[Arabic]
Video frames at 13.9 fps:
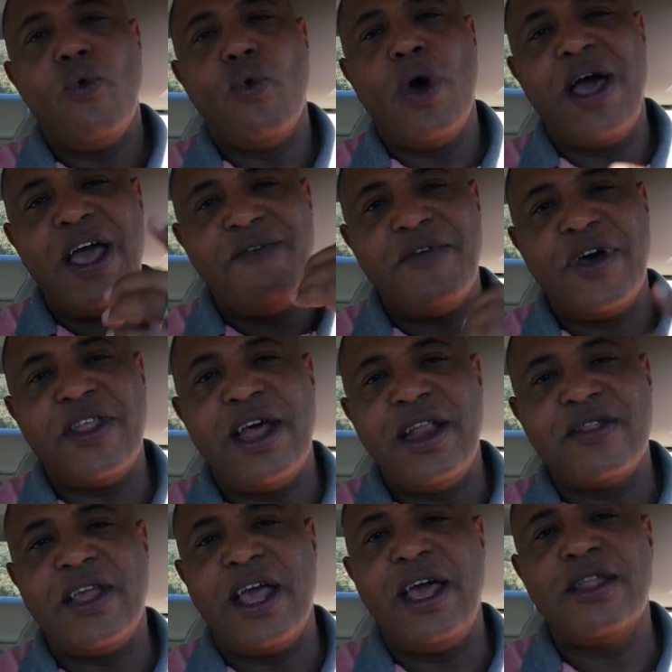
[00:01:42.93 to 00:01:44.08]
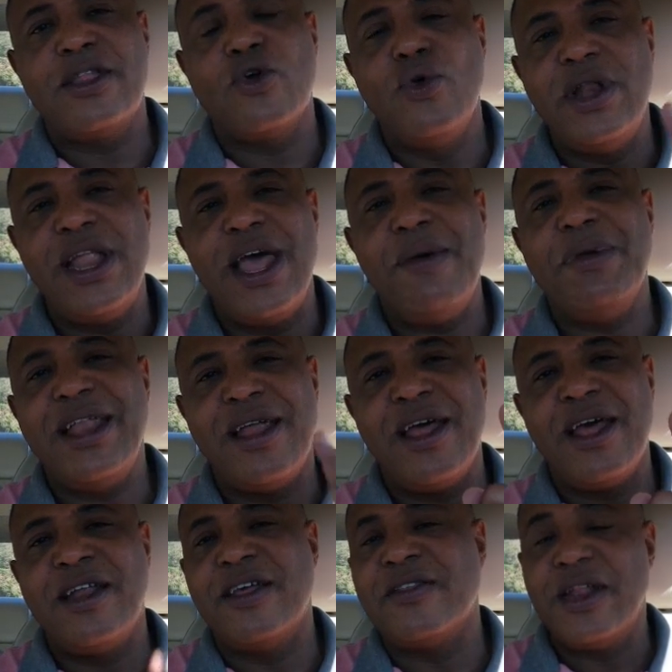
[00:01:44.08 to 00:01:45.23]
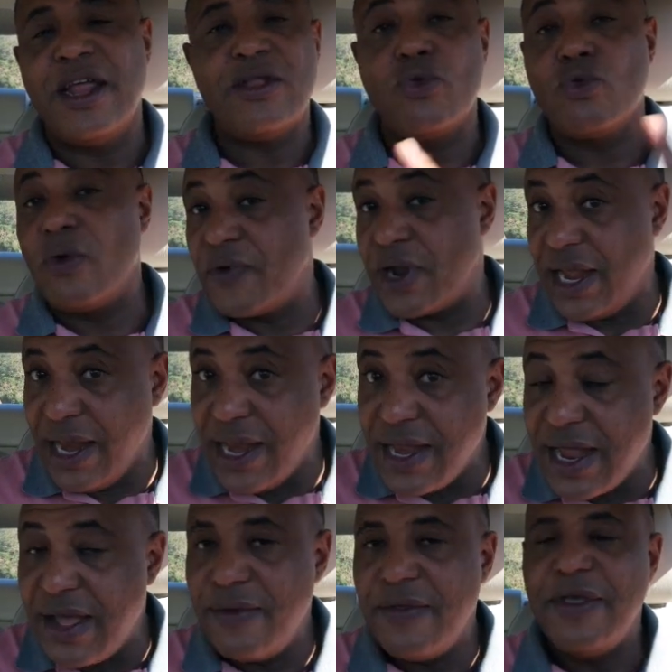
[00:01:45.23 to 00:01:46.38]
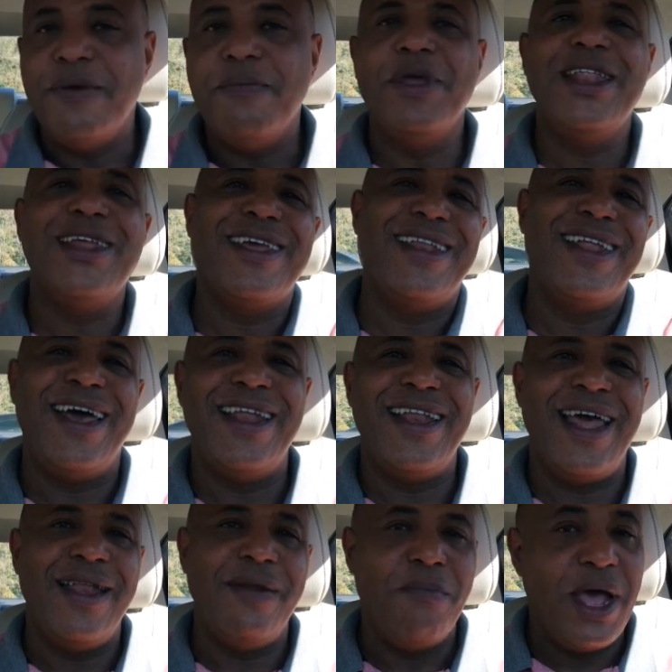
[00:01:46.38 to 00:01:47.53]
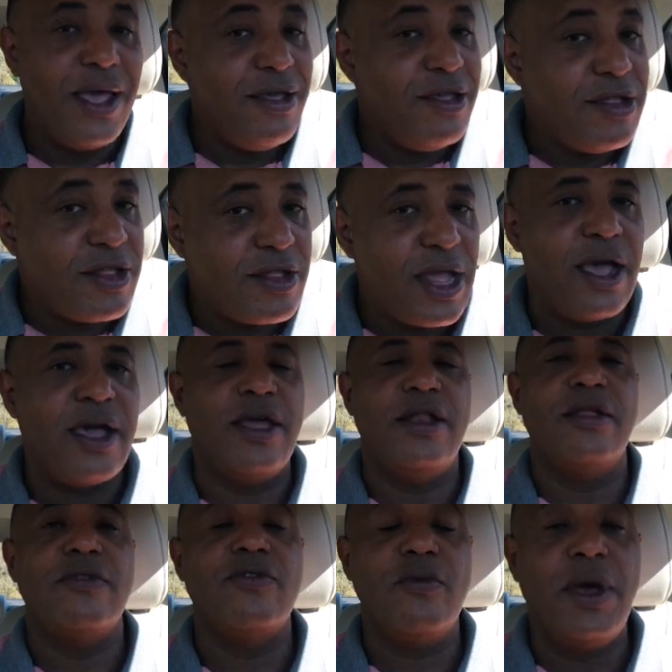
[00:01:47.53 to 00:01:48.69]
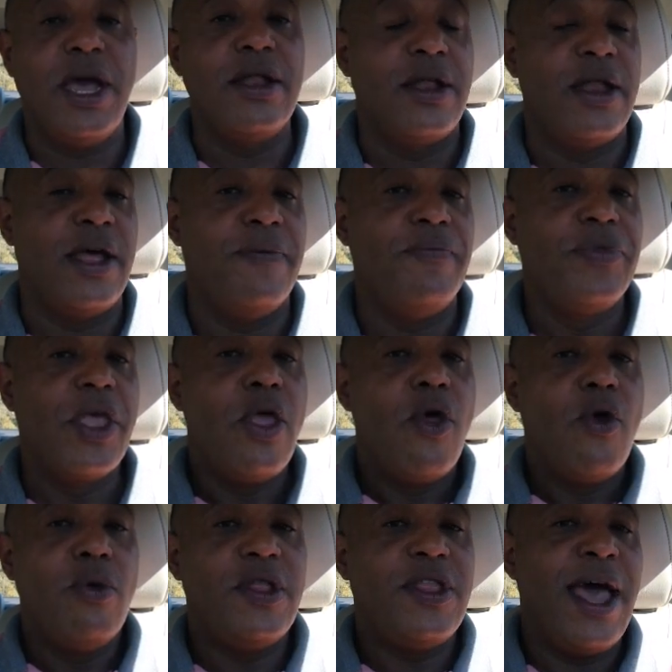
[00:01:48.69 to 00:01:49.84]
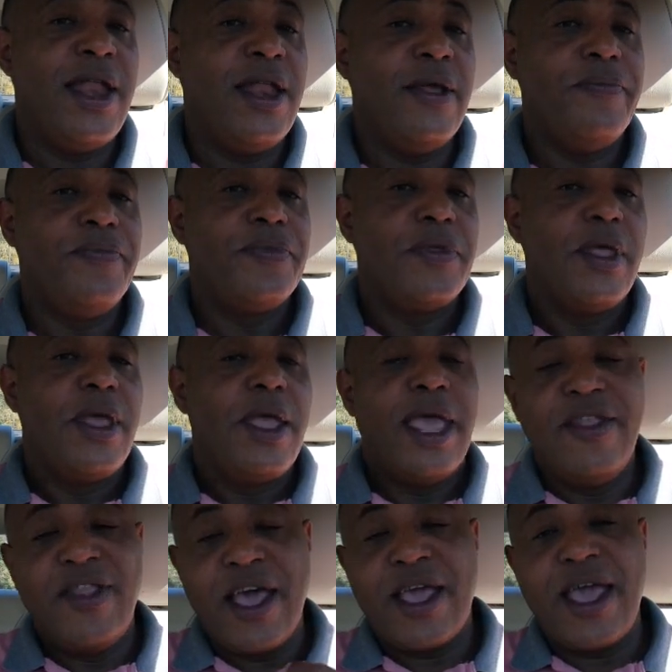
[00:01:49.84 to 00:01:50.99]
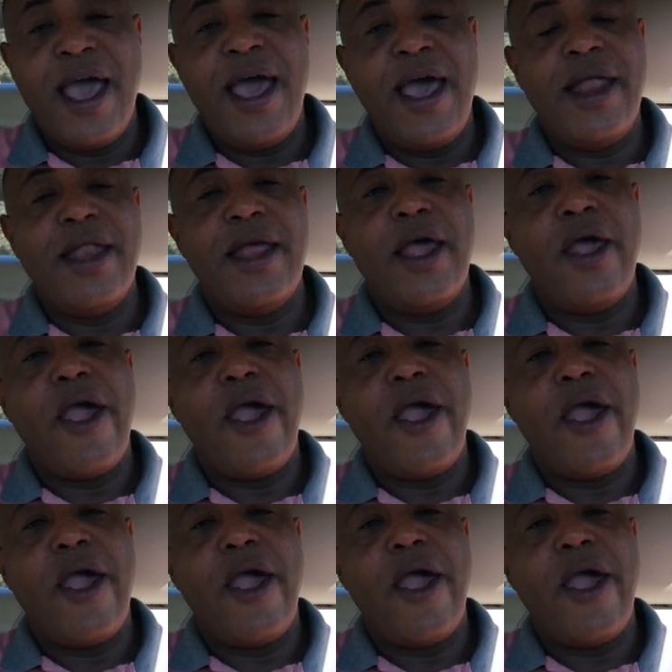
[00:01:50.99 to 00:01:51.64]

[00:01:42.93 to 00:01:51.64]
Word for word: وحفاظ على صحة كلها من العناصر لا تتوفر إلا من خلال الماء الساخن سبحان الله وبالتالي إذا كان